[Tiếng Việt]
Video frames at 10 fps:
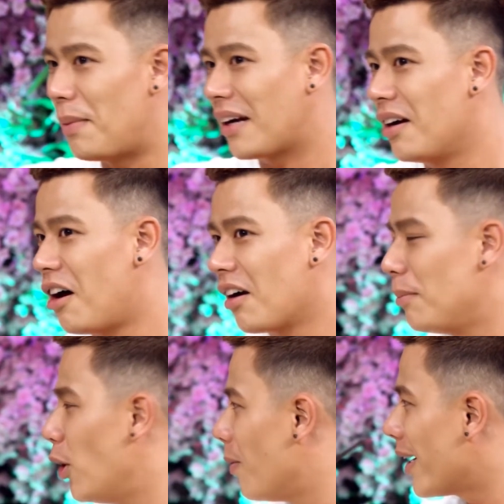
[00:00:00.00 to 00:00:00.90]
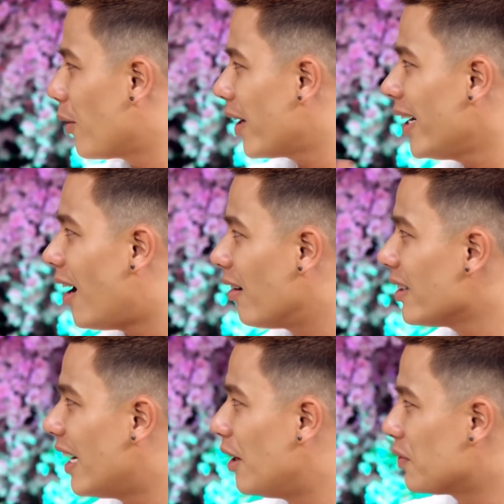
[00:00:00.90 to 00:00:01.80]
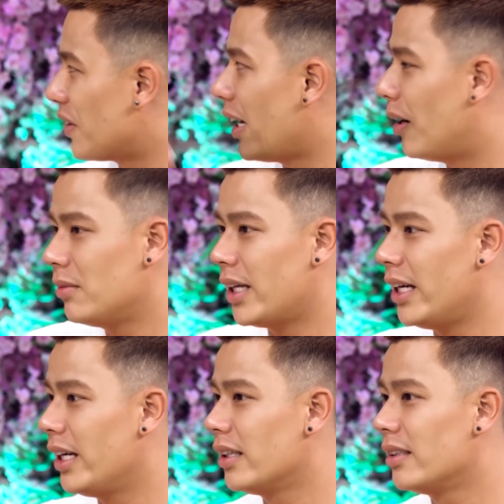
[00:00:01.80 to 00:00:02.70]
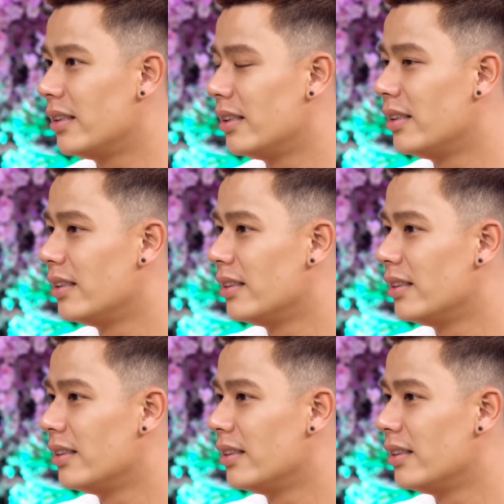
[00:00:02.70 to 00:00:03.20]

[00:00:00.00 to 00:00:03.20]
cái mặt nó ngon lắm luôn mà đâu có thấy ngon gì đâu phải không có thể hiện được em